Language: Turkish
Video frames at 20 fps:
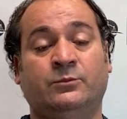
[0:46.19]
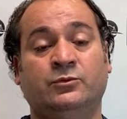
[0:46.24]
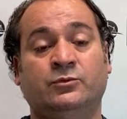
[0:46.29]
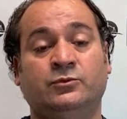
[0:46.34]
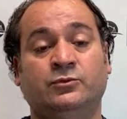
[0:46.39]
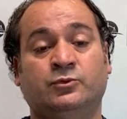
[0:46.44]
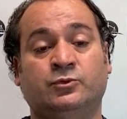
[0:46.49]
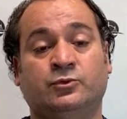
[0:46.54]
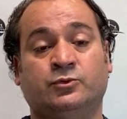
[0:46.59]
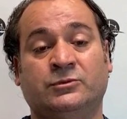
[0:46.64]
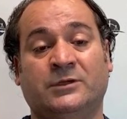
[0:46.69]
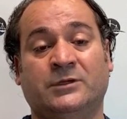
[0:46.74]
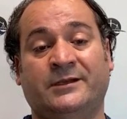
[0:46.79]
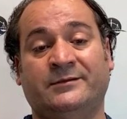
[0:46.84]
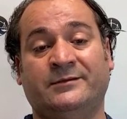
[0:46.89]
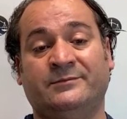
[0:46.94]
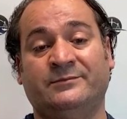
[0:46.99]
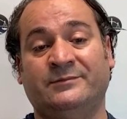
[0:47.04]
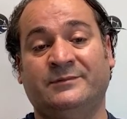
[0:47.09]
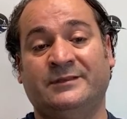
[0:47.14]
Bu
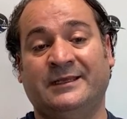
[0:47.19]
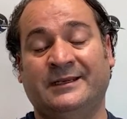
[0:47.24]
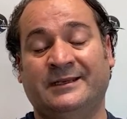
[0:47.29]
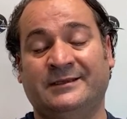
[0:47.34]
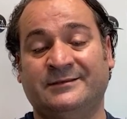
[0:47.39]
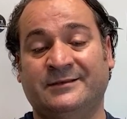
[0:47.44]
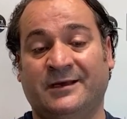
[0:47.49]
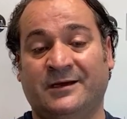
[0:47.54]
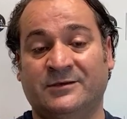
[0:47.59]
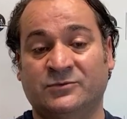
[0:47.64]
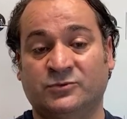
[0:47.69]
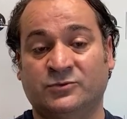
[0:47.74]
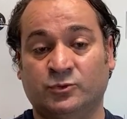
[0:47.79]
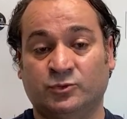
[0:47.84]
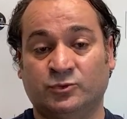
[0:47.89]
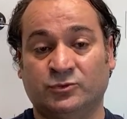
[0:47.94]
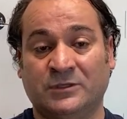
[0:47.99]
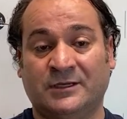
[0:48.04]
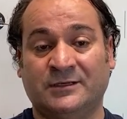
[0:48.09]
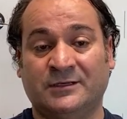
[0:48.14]
suçlar genelde ağır
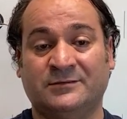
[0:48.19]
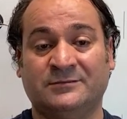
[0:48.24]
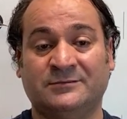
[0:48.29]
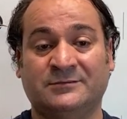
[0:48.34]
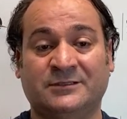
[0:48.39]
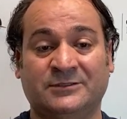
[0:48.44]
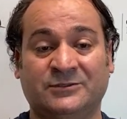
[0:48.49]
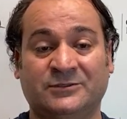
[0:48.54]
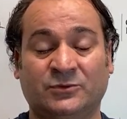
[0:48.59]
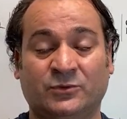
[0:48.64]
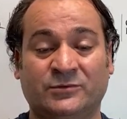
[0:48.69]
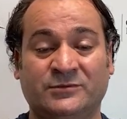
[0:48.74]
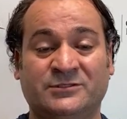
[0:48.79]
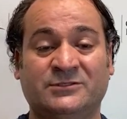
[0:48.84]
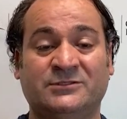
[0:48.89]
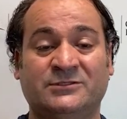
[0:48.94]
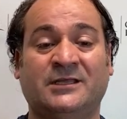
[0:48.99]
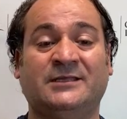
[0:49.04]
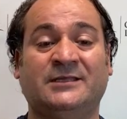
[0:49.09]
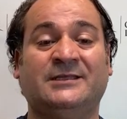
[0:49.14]
suçlar
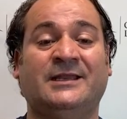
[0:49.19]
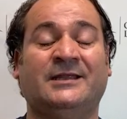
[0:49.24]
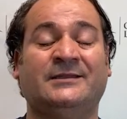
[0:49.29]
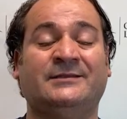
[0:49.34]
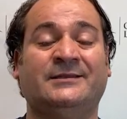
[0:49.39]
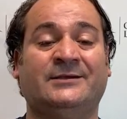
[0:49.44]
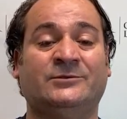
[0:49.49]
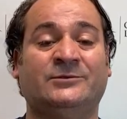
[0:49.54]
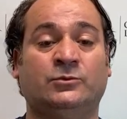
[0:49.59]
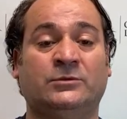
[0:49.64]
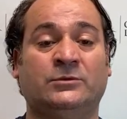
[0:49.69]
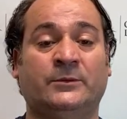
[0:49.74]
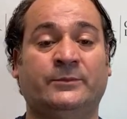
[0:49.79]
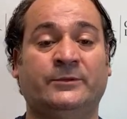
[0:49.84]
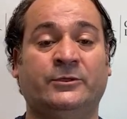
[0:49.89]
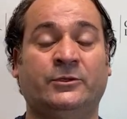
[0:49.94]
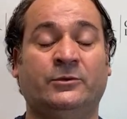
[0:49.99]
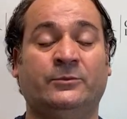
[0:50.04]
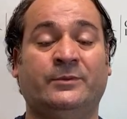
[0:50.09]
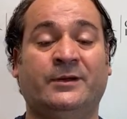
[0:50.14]
kategorisine girenler de
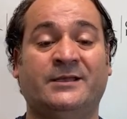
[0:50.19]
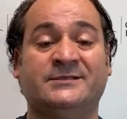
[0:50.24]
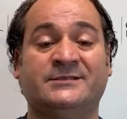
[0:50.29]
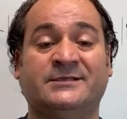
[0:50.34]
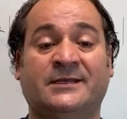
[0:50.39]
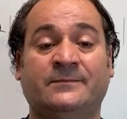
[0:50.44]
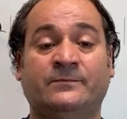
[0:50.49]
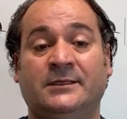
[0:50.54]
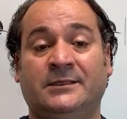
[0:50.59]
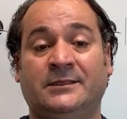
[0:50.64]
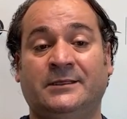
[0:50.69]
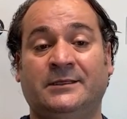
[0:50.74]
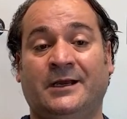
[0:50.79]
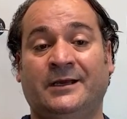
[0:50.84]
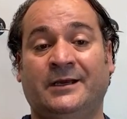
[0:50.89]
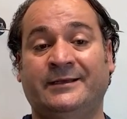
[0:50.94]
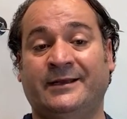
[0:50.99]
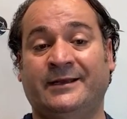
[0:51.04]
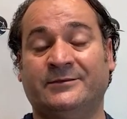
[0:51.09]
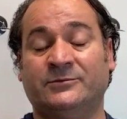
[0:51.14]
olabiliyor. Bazen iyi
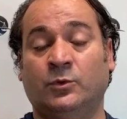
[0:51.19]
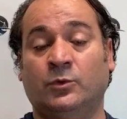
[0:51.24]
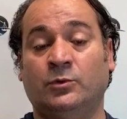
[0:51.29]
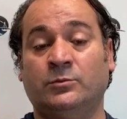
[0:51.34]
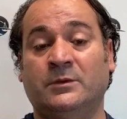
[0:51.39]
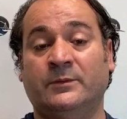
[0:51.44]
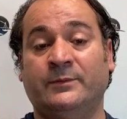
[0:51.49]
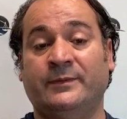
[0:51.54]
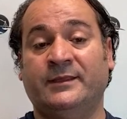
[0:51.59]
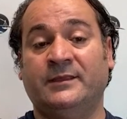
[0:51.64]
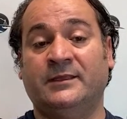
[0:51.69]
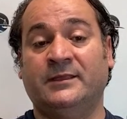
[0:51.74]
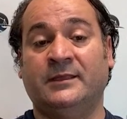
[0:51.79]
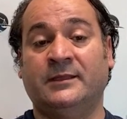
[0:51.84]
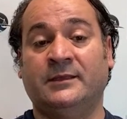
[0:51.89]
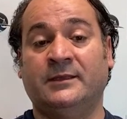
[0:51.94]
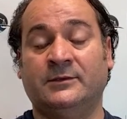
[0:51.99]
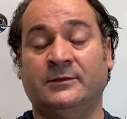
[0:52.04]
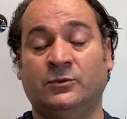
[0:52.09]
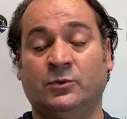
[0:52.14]
ahlaklı olmamayı
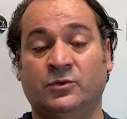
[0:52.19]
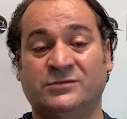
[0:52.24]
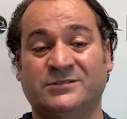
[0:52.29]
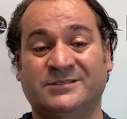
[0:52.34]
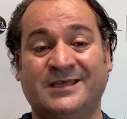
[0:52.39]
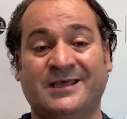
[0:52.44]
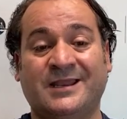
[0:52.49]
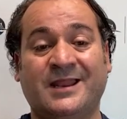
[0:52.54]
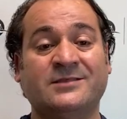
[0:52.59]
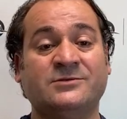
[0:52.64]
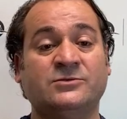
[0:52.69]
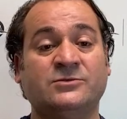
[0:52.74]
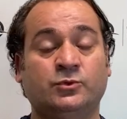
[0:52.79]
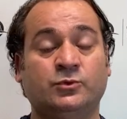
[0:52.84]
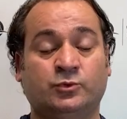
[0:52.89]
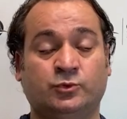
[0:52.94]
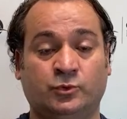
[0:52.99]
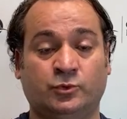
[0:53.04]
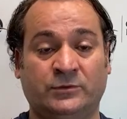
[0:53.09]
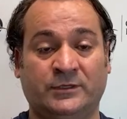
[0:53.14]
e, gösteren
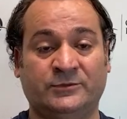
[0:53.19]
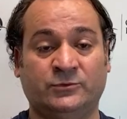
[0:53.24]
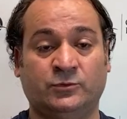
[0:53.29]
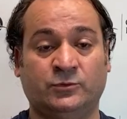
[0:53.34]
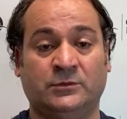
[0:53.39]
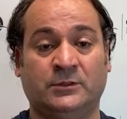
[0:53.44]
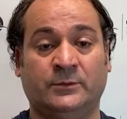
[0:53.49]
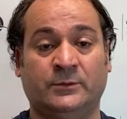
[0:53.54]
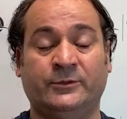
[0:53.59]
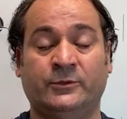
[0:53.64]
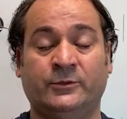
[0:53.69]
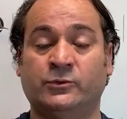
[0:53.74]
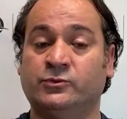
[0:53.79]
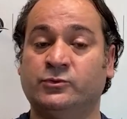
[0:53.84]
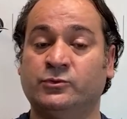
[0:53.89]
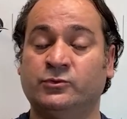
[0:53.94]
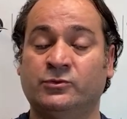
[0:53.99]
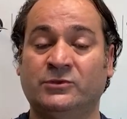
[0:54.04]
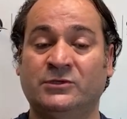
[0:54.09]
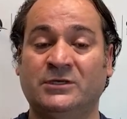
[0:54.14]
suç türleri de olabiliyor.
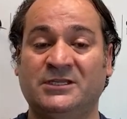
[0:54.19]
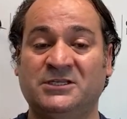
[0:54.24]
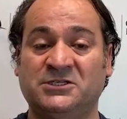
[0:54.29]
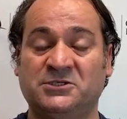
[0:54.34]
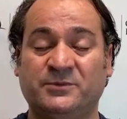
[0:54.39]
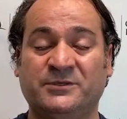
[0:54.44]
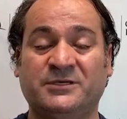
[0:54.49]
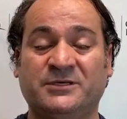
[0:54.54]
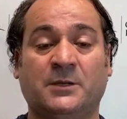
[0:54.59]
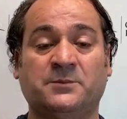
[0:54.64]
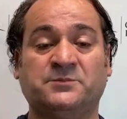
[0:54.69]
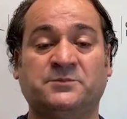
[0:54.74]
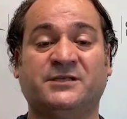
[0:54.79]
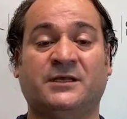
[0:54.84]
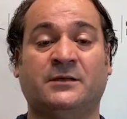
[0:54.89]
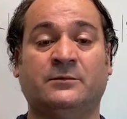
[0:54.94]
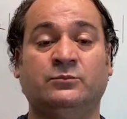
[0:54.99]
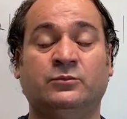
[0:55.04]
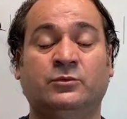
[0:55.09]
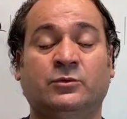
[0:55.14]
Çünkü geniş bir
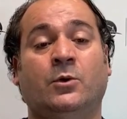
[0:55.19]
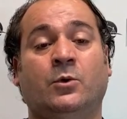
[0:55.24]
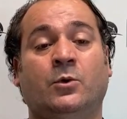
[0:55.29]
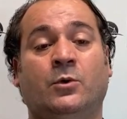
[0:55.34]
kapsam bu.